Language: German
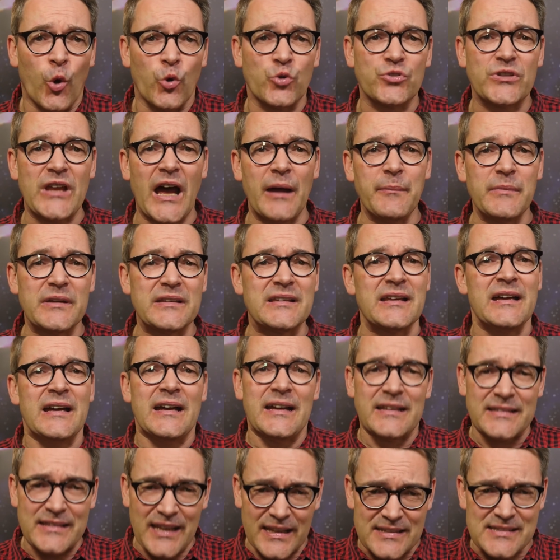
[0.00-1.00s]
und damit
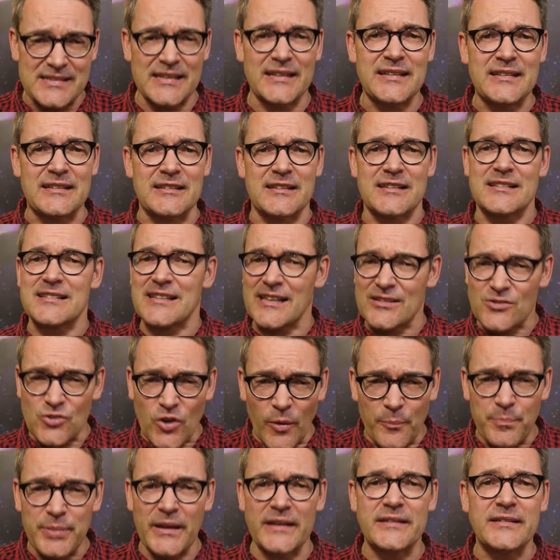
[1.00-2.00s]
tatsächlich das
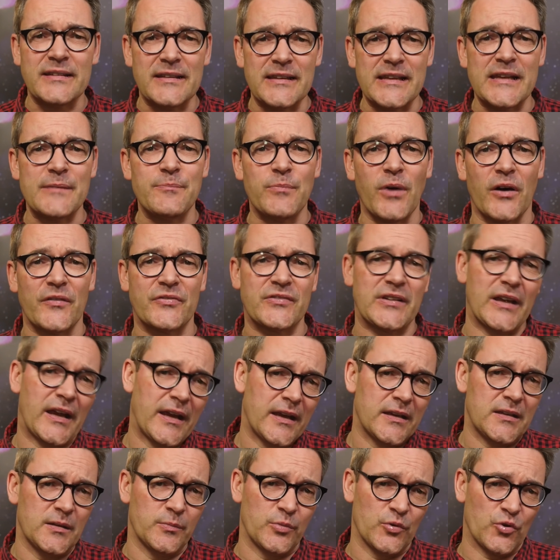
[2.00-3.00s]
komplette Leben auf der
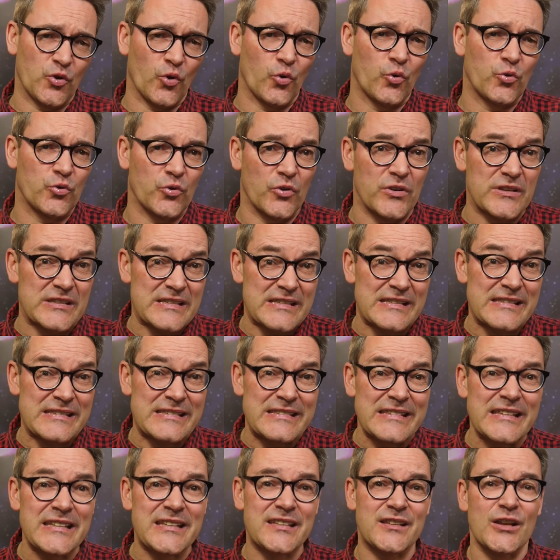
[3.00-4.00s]
Erde bedrohen. Und es
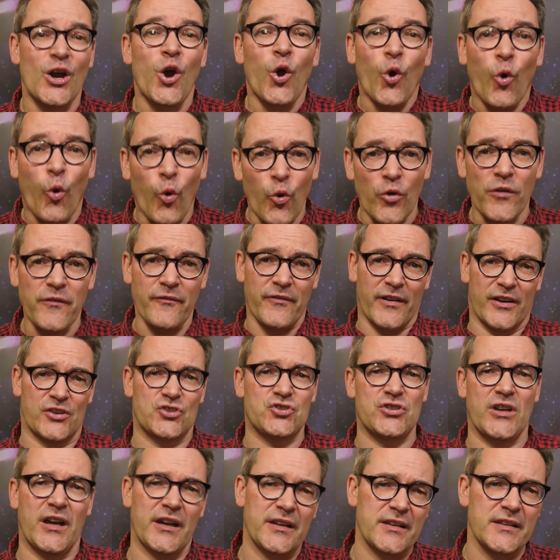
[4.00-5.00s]
ist nicht
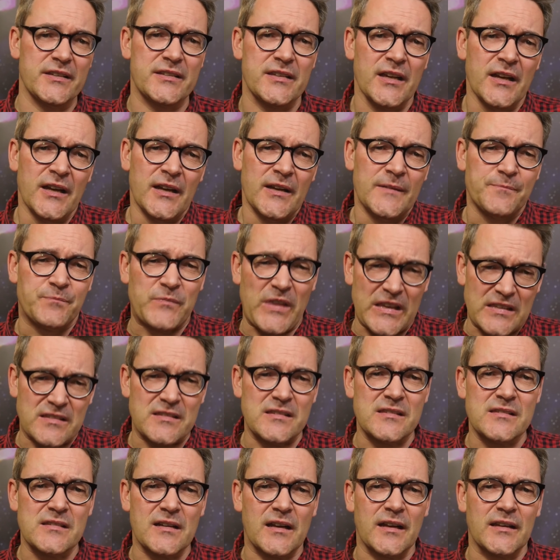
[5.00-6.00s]
unwahrscheinlich, dass
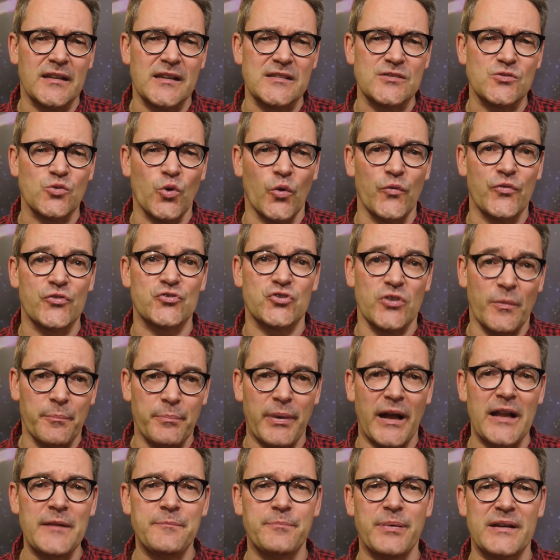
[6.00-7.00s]
diese Katastrophe schon
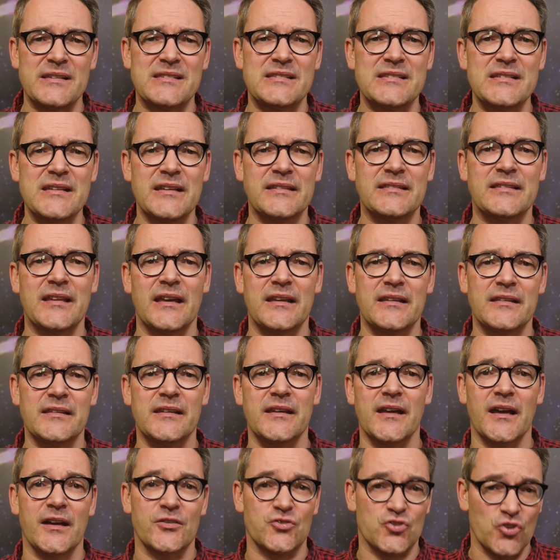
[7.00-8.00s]
bald passiert, denn
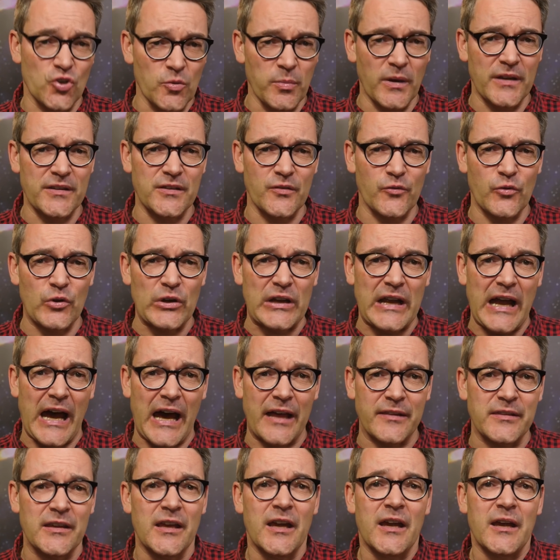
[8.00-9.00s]
der schlummernde
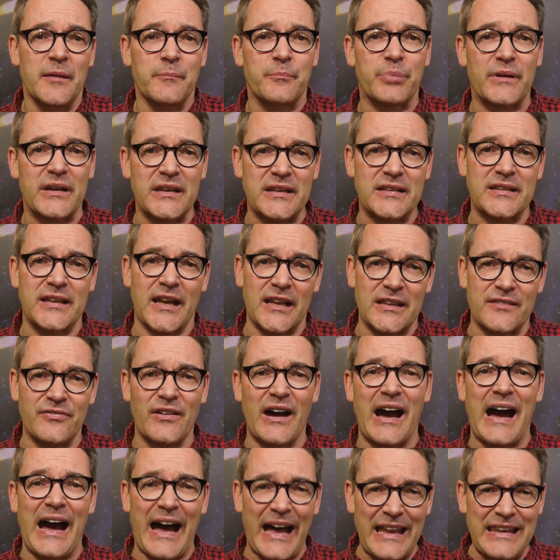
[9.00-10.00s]
Vulkan bricht
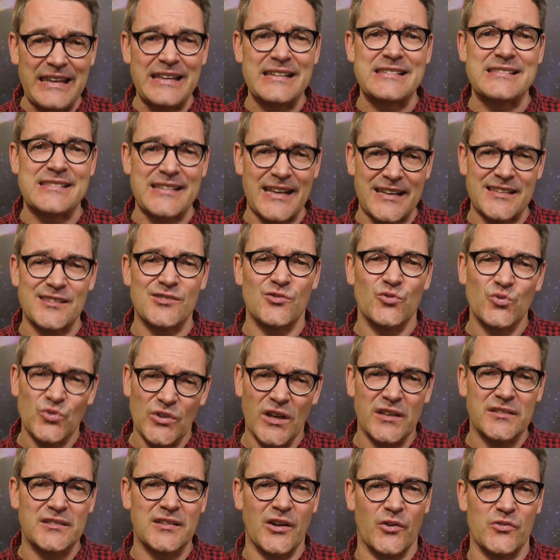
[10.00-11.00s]
etwa alle
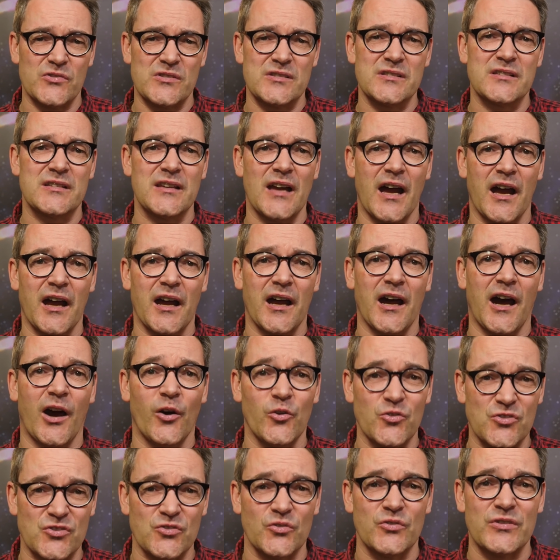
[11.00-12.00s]
600.000 Jahre
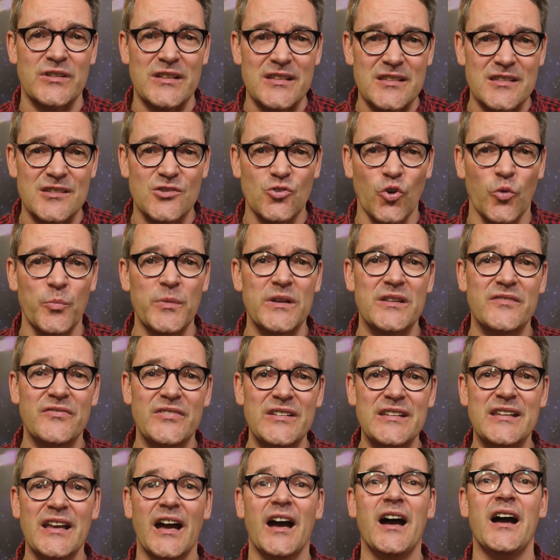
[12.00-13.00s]
aus und ist somit
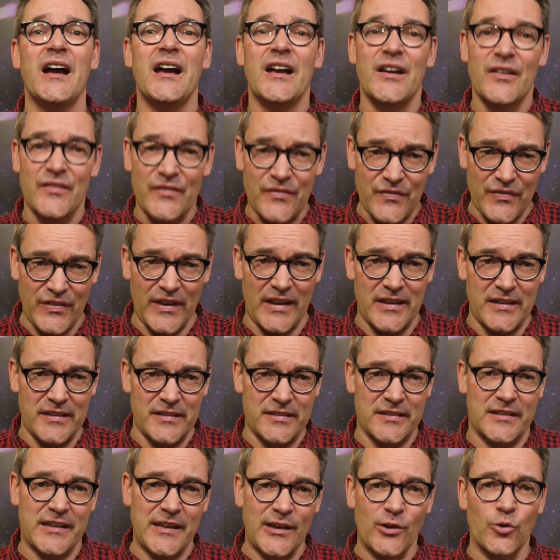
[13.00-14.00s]
wieder
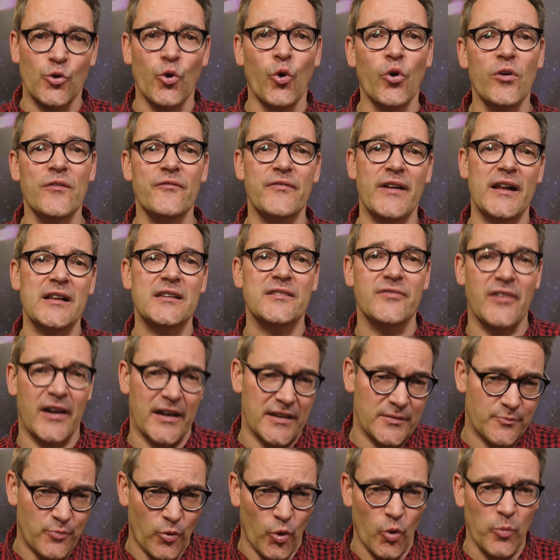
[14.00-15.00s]
fällig. Geologen
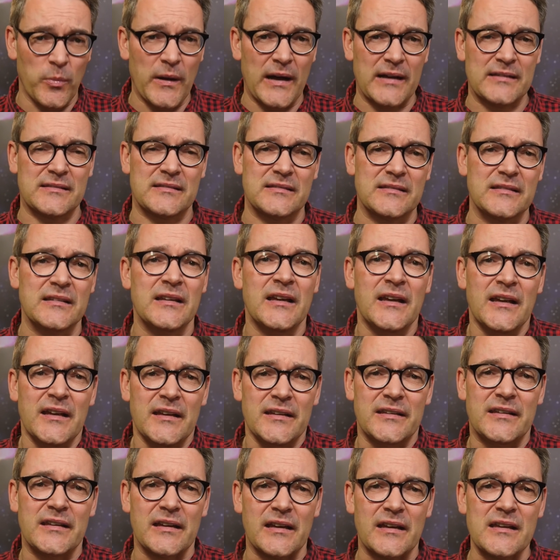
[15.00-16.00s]
weltweit beobachten
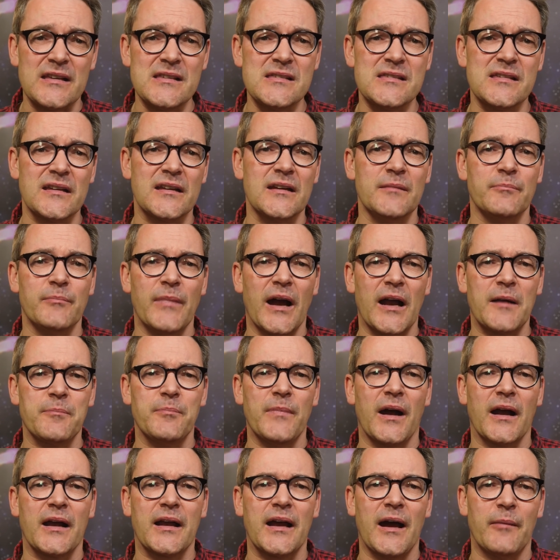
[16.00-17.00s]
die riesige
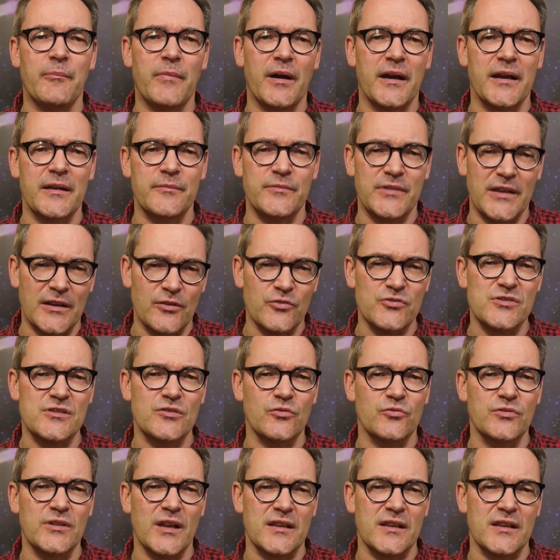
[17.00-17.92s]
Magmakammer im Yellowstone